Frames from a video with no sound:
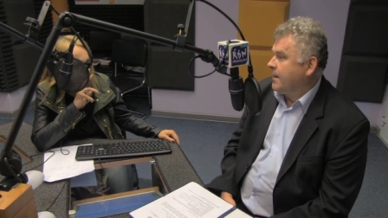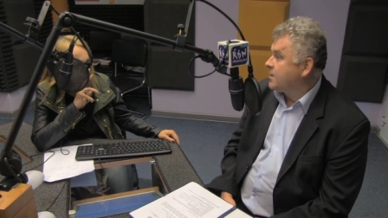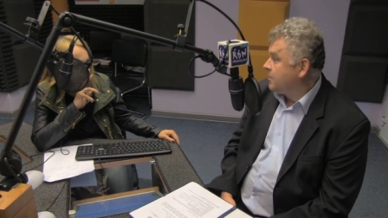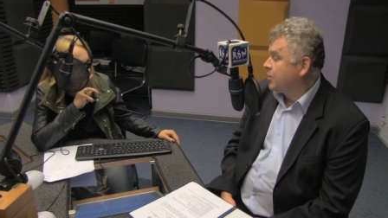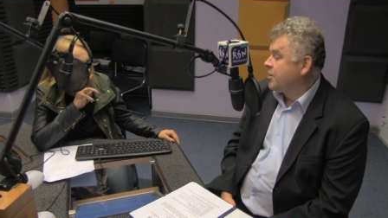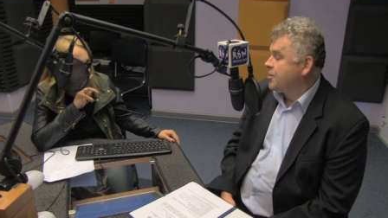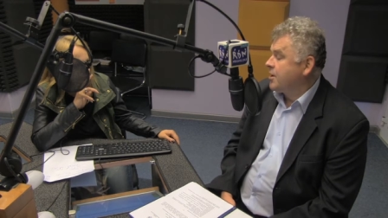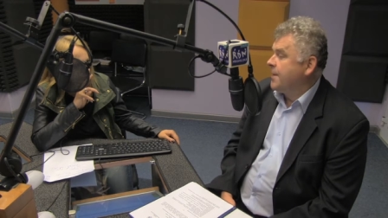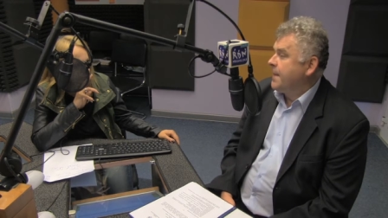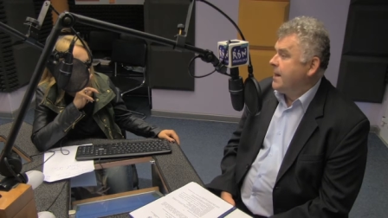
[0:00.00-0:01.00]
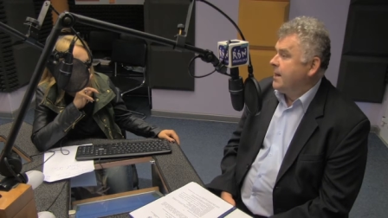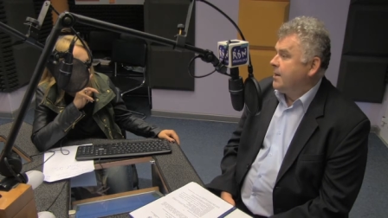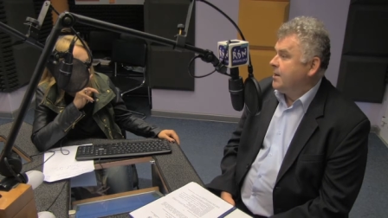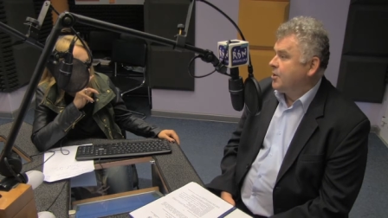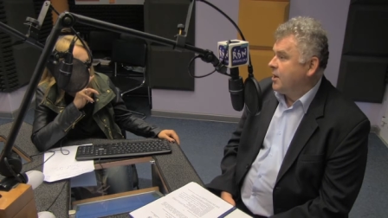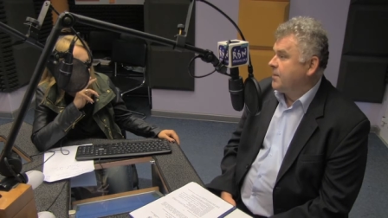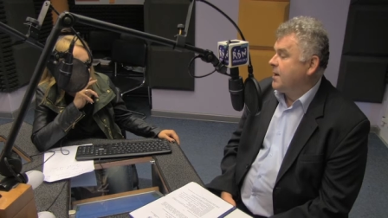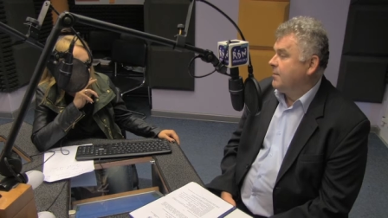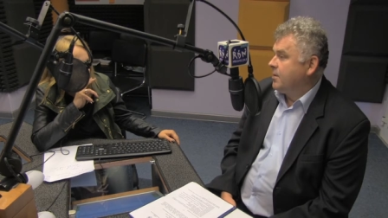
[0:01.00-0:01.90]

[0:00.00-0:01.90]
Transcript: sobotę i niedzielę sierpnia,